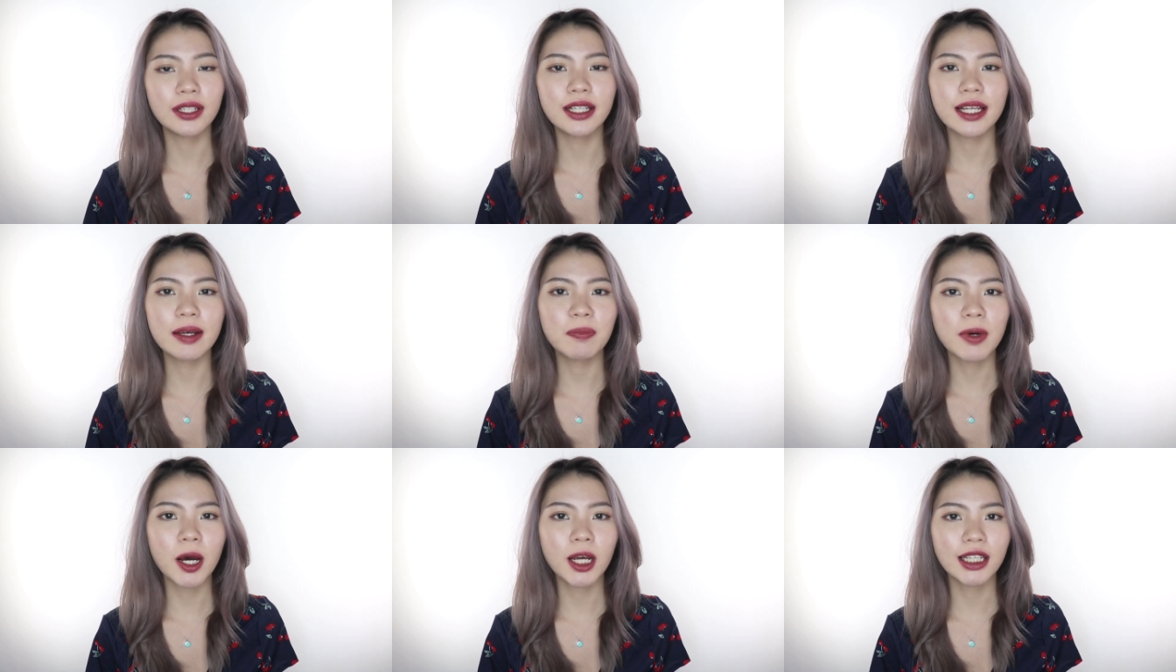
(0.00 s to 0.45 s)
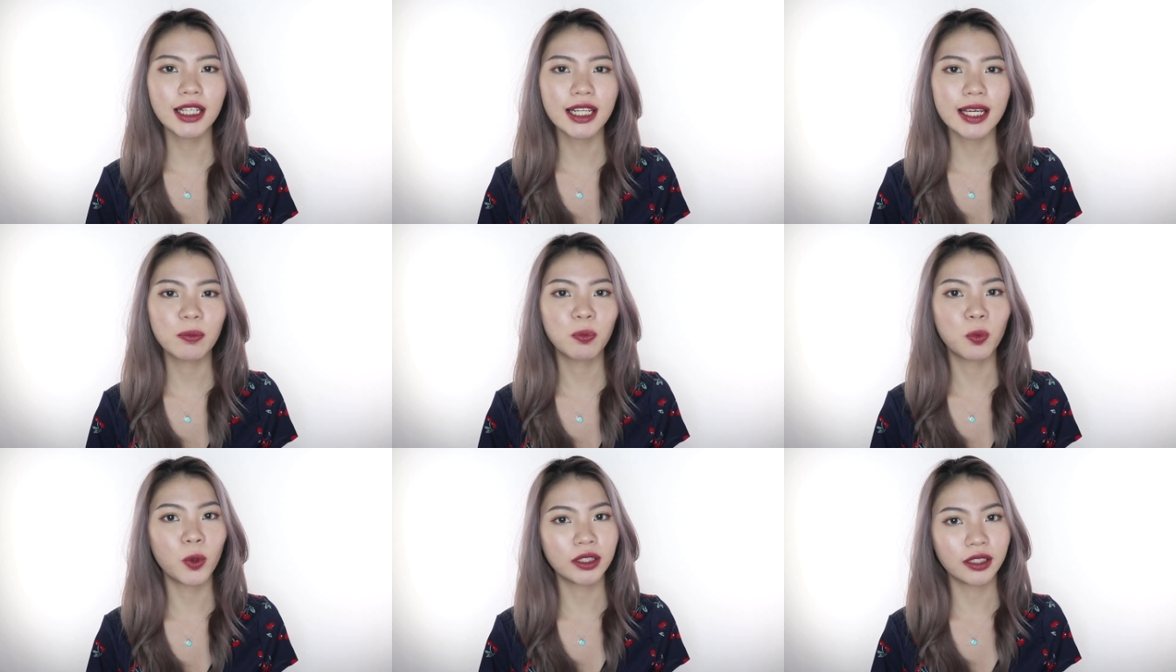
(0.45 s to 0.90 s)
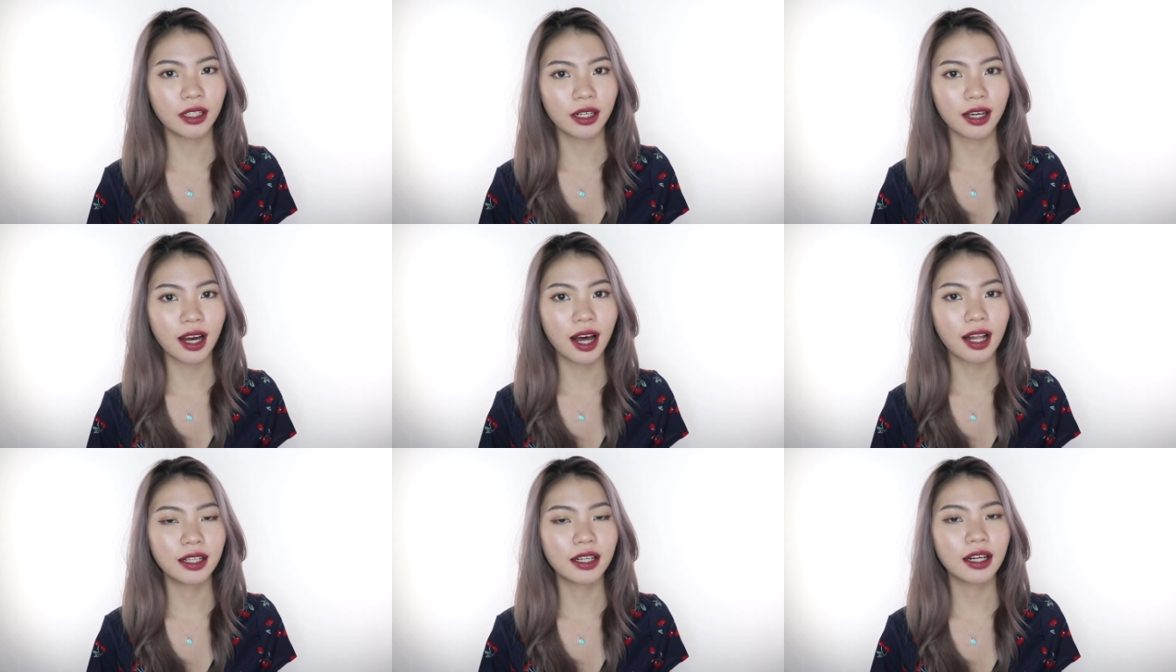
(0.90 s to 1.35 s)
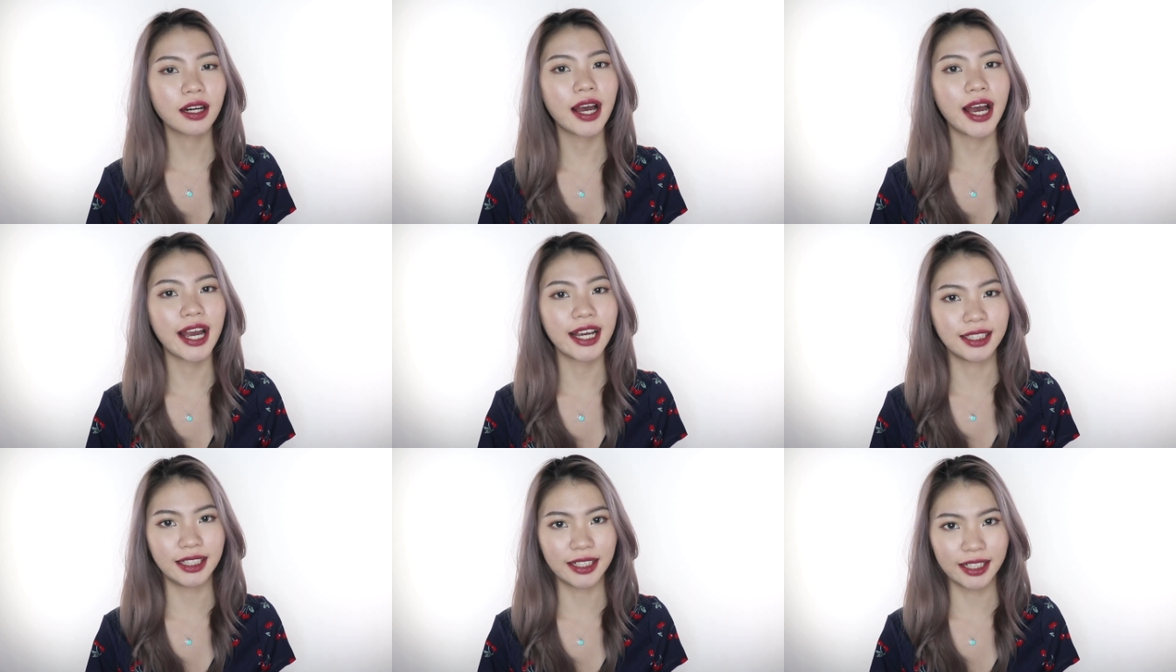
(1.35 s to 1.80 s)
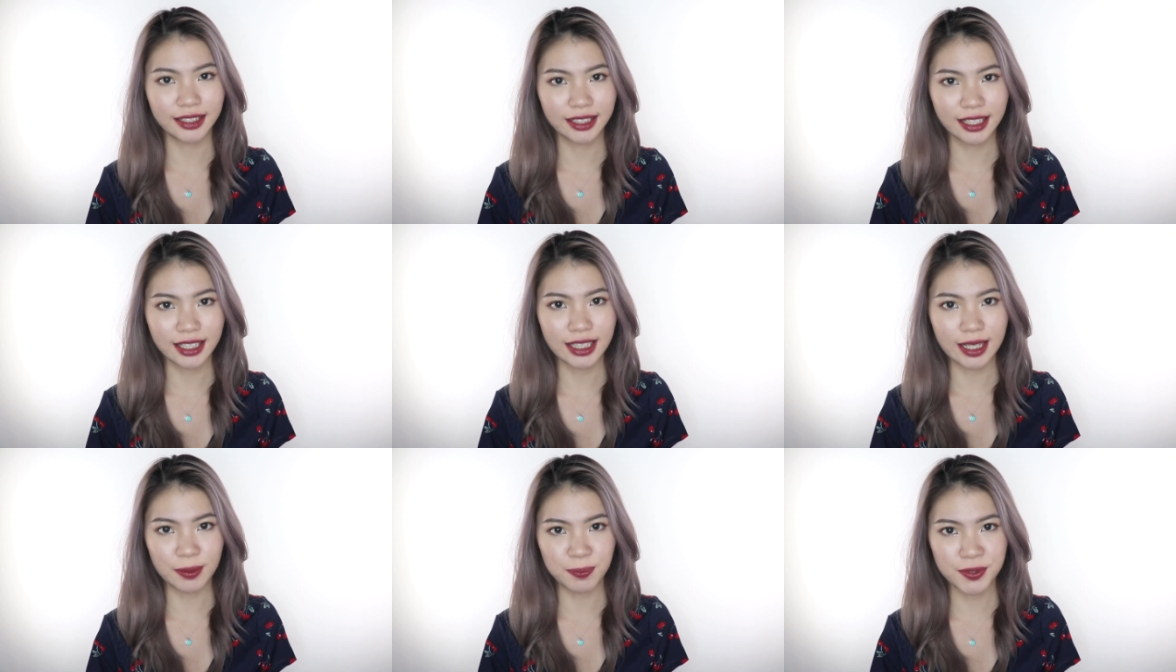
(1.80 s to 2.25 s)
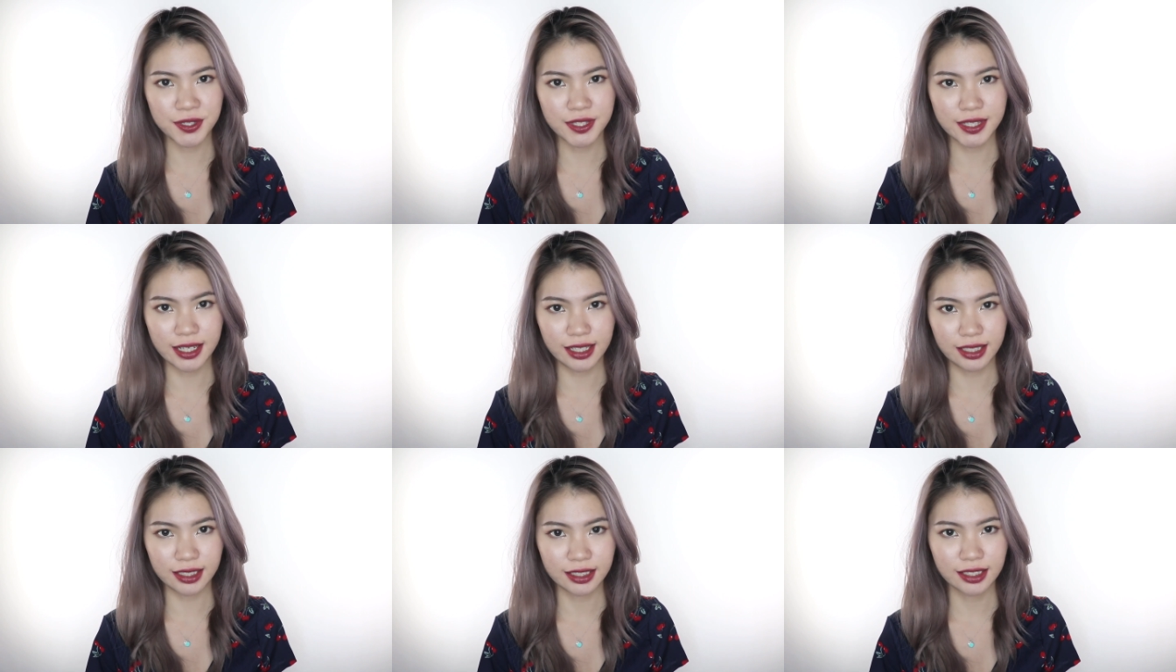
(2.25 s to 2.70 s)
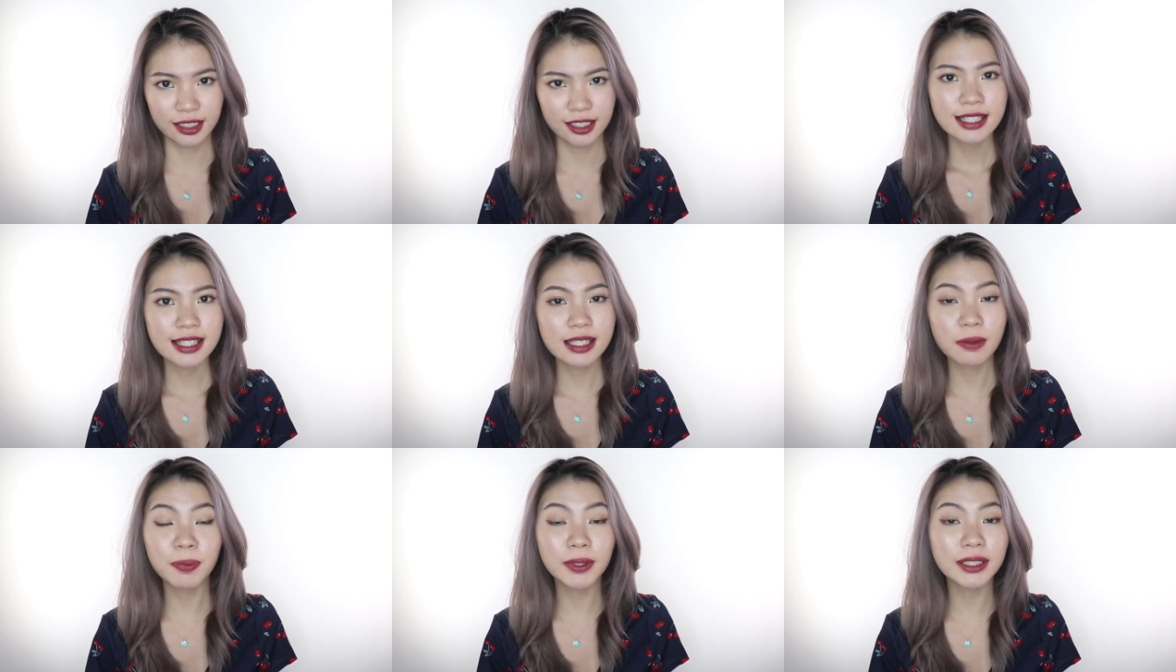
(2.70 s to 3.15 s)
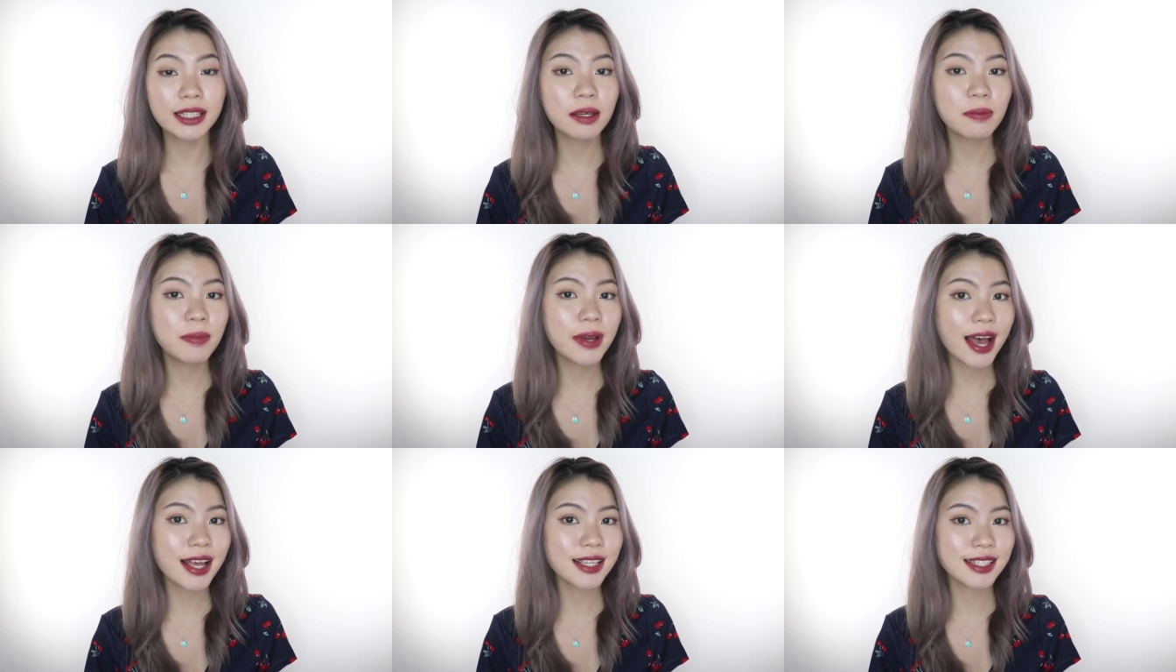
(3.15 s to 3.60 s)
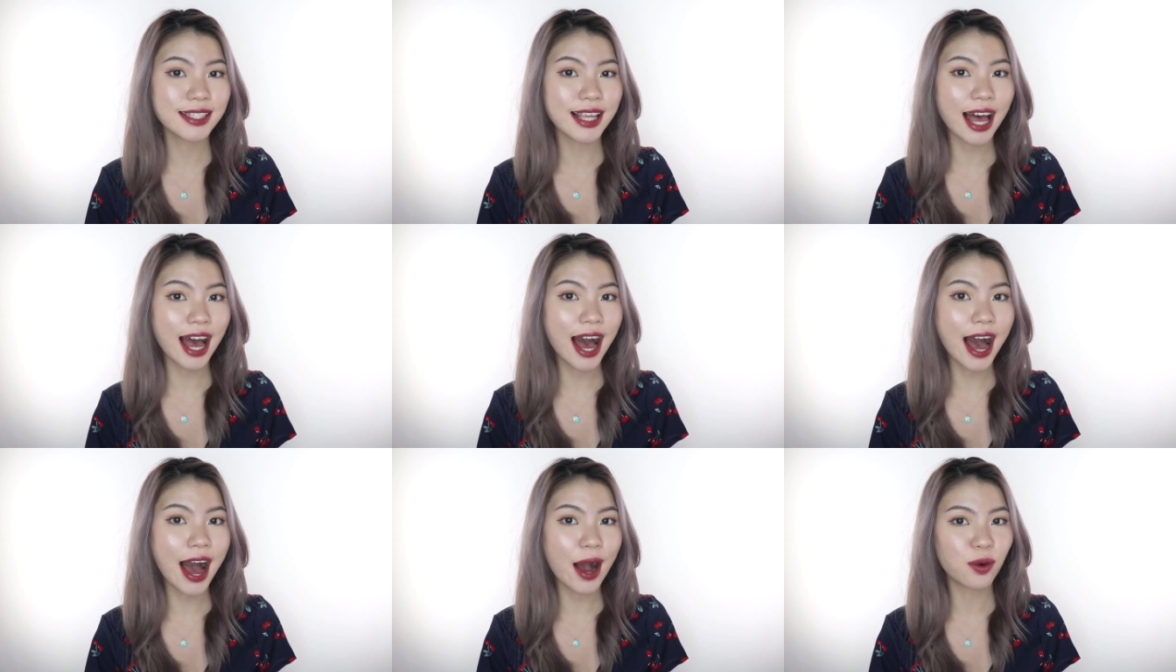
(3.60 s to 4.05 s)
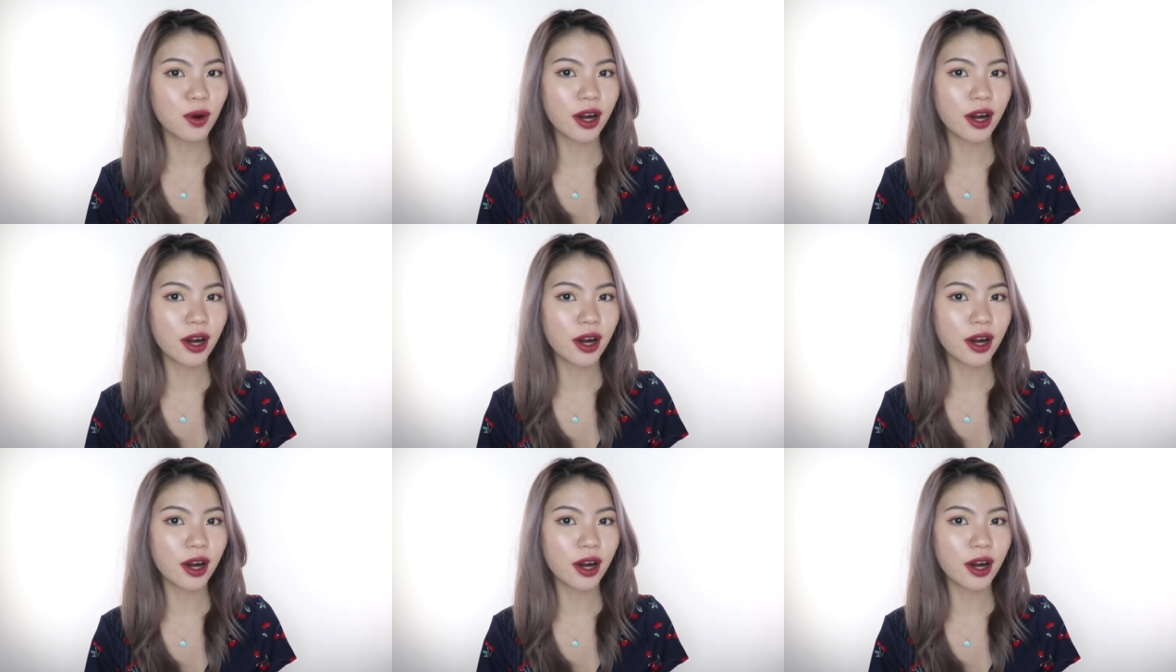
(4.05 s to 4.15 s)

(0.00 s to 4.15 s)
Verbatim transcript: Lip on Lip Watercolor Hydrating Lipstick Seperti biasa,